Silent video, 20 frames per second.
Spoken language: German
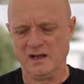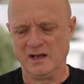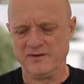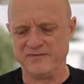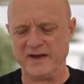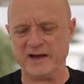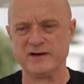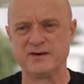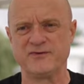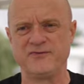
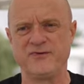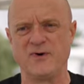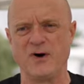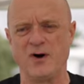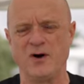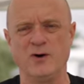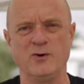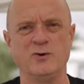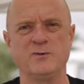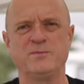weiter
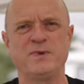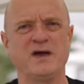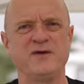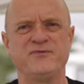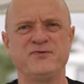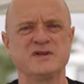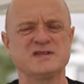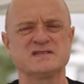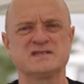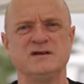vor und bei
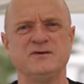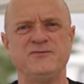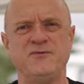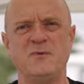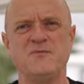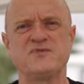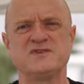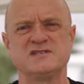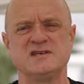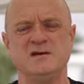14,
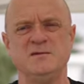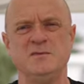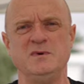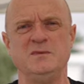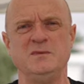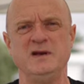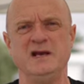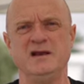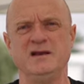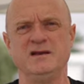15
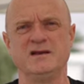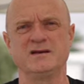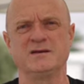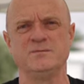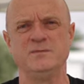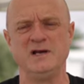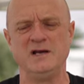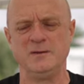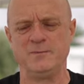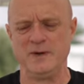
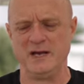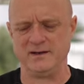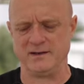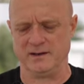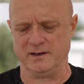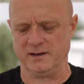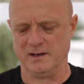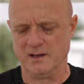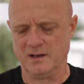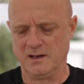
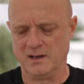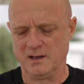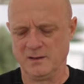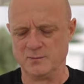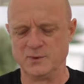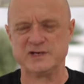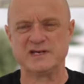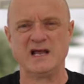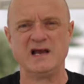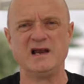mm
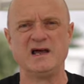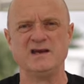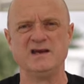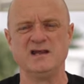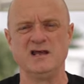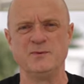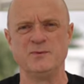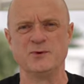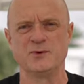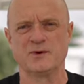
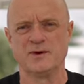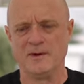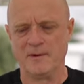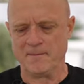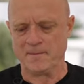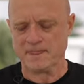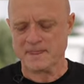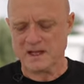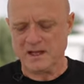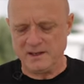Modellanhebung.
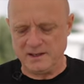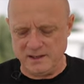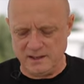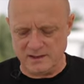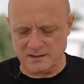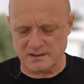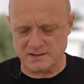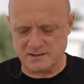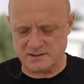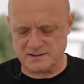
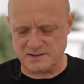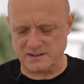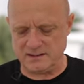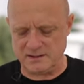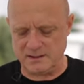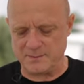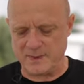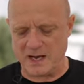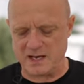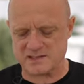Hier sind
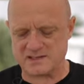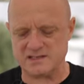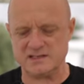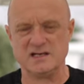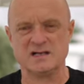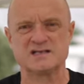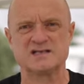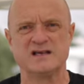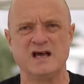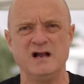die Maße
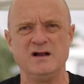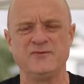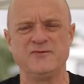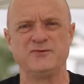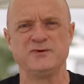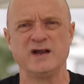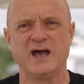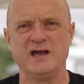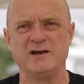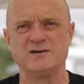jetzt 11
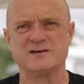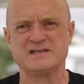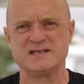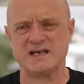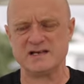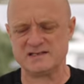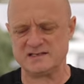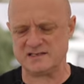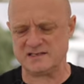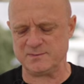und
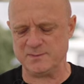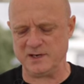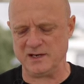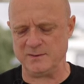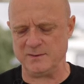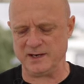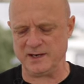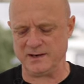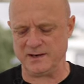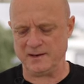61 mm.
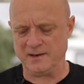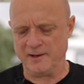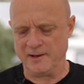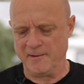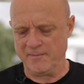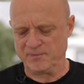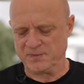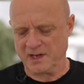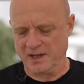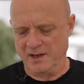
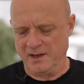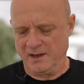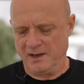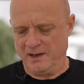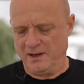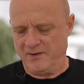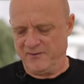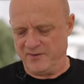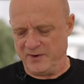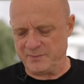
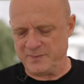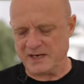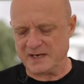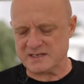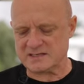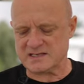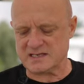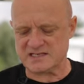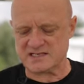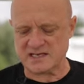Wenn man
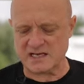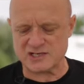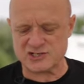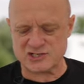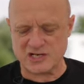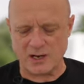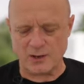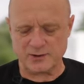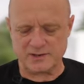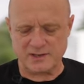das jetzt
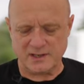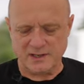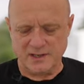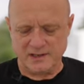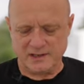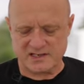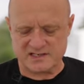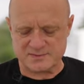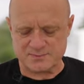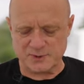anschaut,
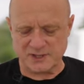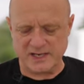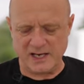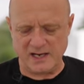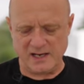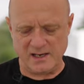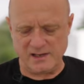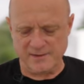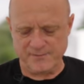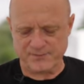das
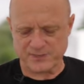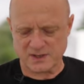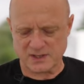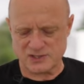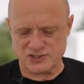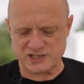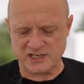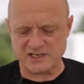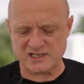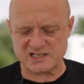Modell
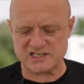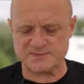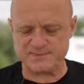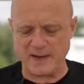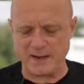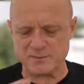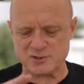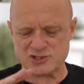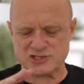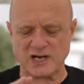steht jetzt
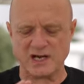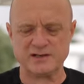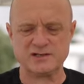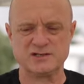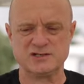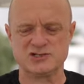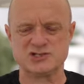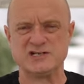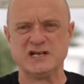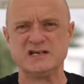beim
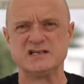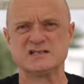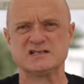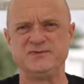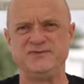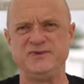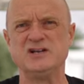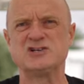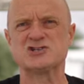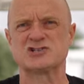Start, steht es
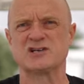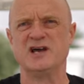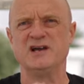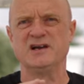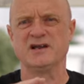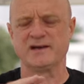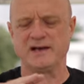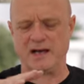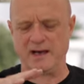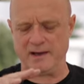
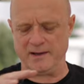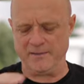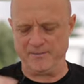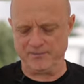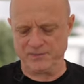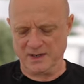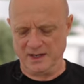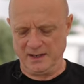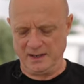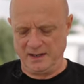steiler da.
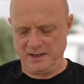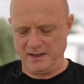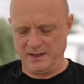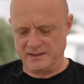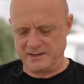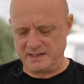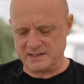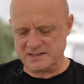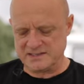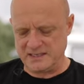
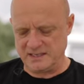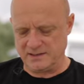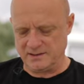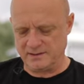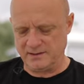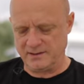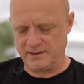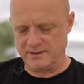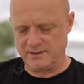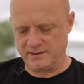Das
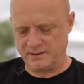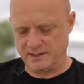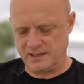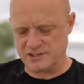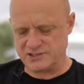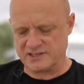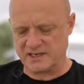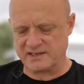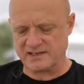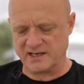hier
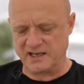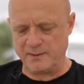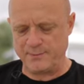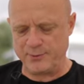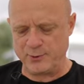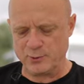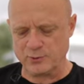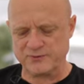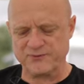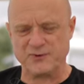ist der
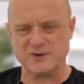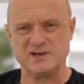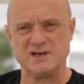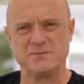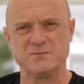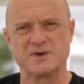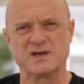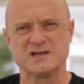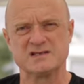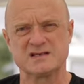Drehpunkt von
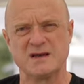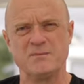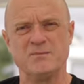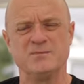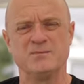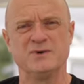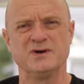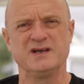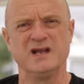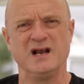dem
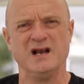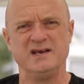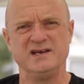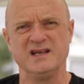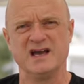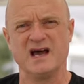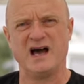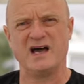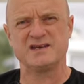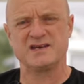gesamten Modell,
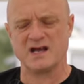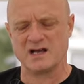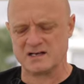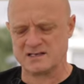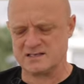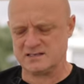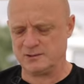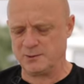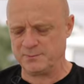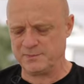die
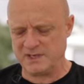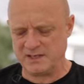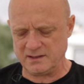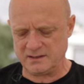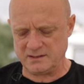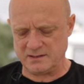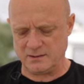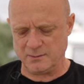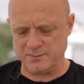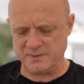Radachse. Um,
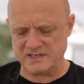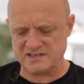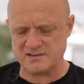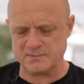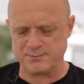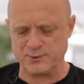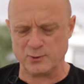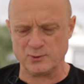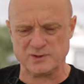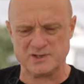den, um
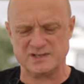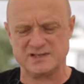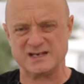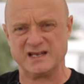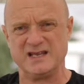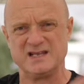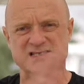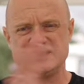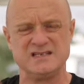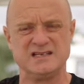diesen Punkt
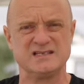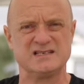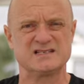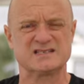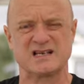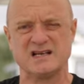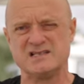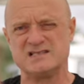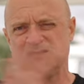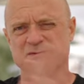dreht sich
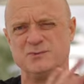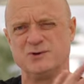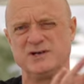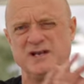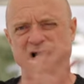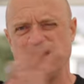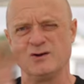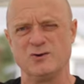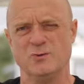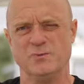das ganze
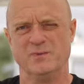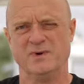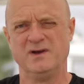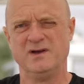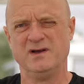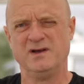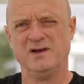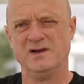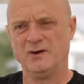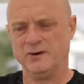Modell rum.
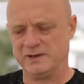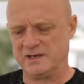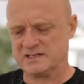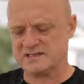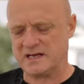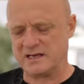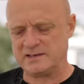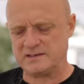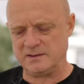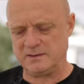Und
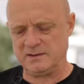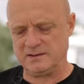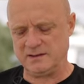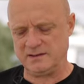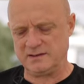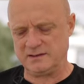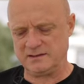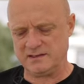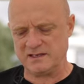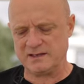das hat
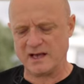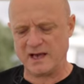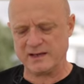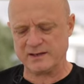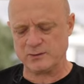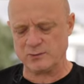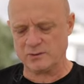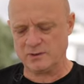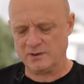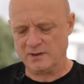die, die
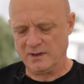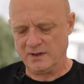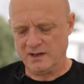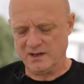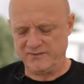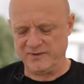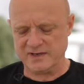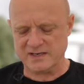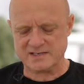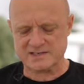Neigung,
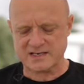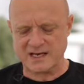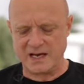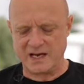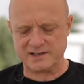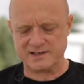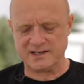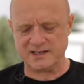wenn das Rad